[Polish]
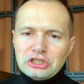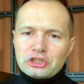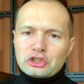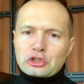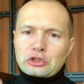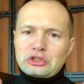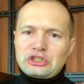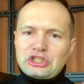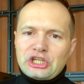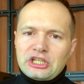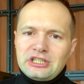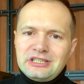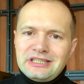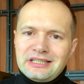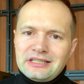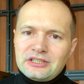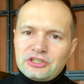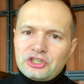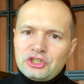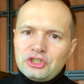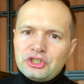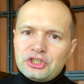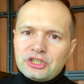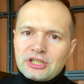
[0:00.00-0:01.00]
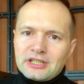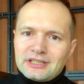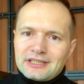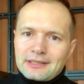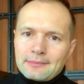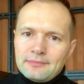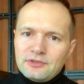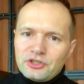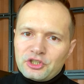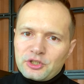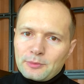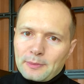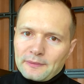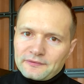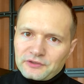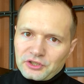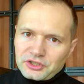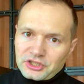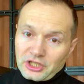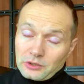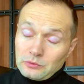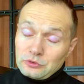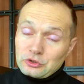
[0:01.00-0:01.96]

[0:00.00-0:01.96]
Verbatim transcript: codziennie ci się te myśli powtarzają.